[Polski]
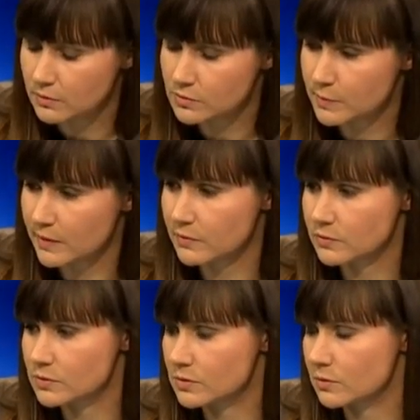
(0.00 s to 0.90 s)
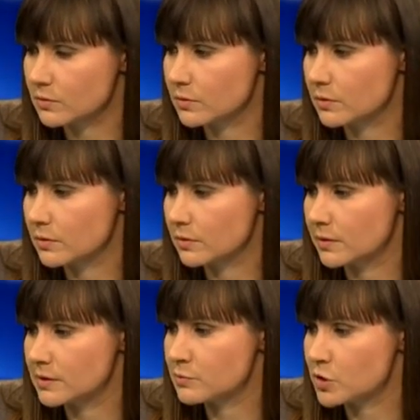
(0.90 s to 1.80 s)
jedną sprawą są, y,
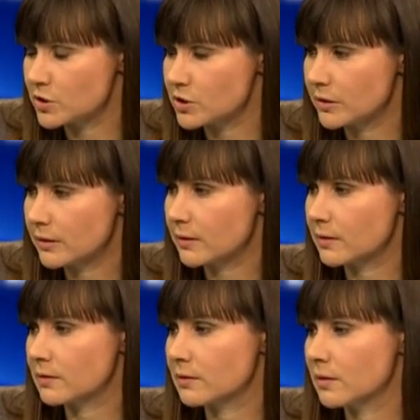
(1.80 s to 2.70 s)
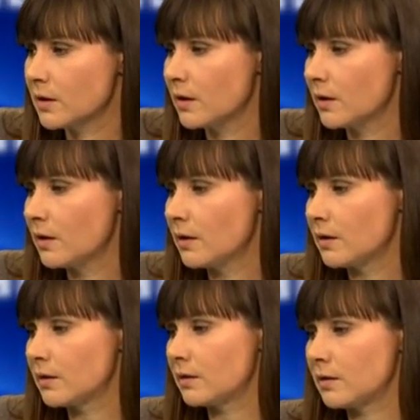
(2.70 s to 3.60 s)
jest przeciek, a
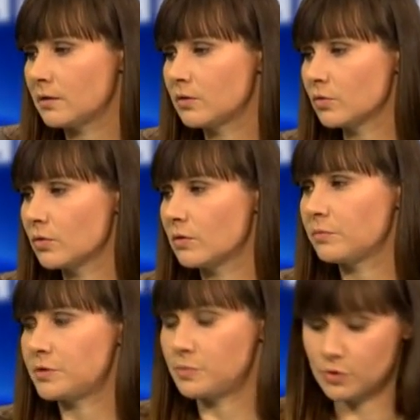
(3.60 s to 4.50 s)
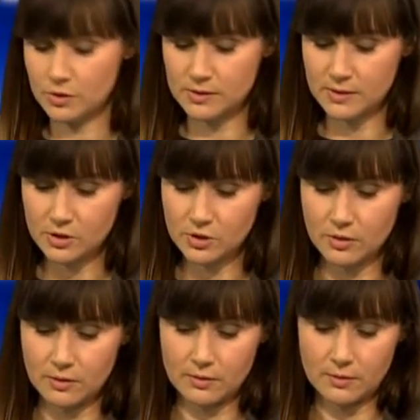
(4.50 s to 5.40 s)
E, drogą. Być może
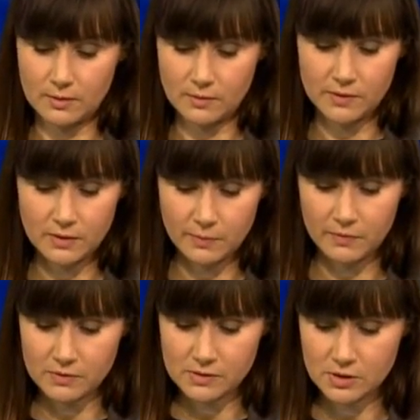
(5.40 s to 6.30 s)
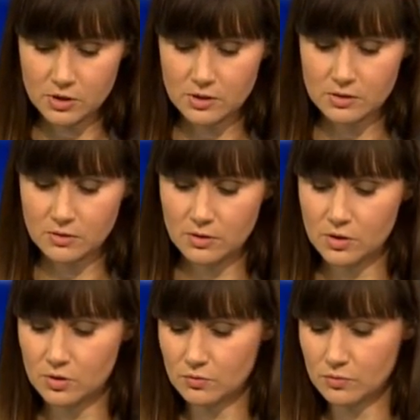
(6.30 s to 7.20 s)
znacznie, a nawet na pewno znacznie
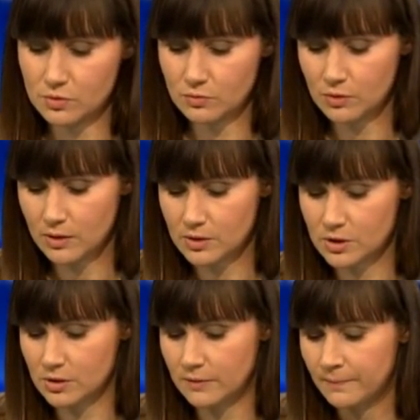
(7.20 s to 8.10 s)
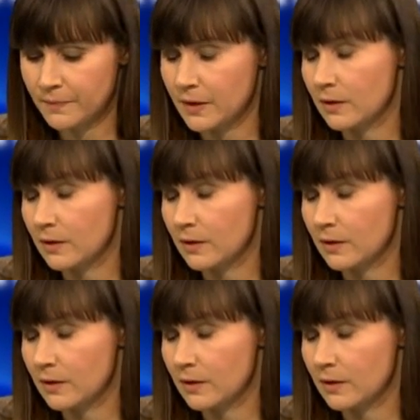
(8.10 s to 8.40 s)
istotniejszą są treści,